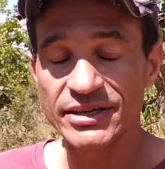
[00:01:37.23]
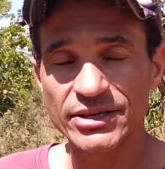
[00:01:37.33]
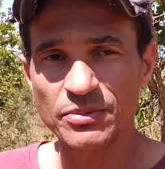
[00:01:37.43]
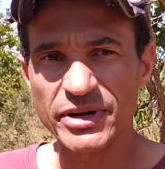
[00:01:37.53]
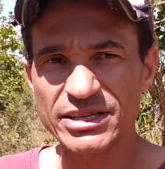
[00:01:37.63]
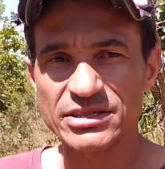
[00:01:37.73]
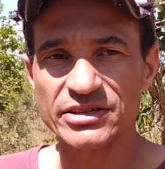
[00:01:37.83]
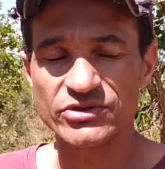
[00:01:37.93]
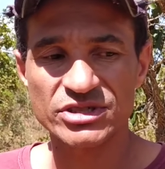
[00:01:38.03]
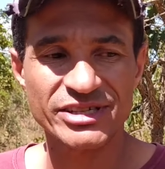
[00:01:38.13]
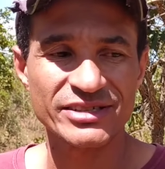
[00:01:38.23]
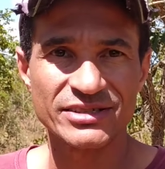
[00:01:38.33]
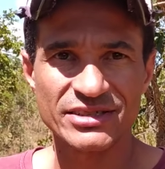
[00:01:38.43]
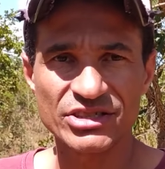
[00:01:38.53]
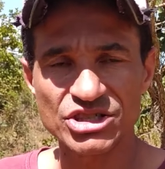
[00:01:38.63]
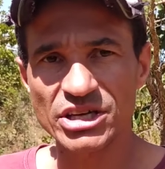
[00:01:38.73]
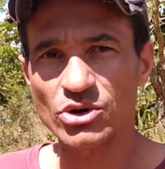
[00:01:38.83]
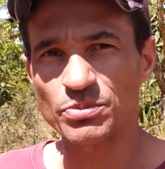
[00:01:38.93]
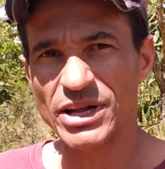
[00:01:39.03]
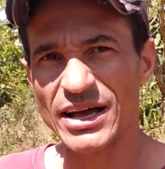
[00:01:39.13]
E eu peço que vocês
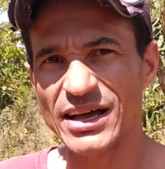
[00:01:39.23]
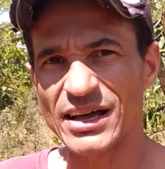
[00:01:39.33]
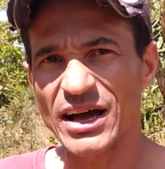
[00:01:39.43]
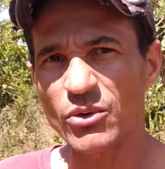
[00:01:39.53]
indiquem para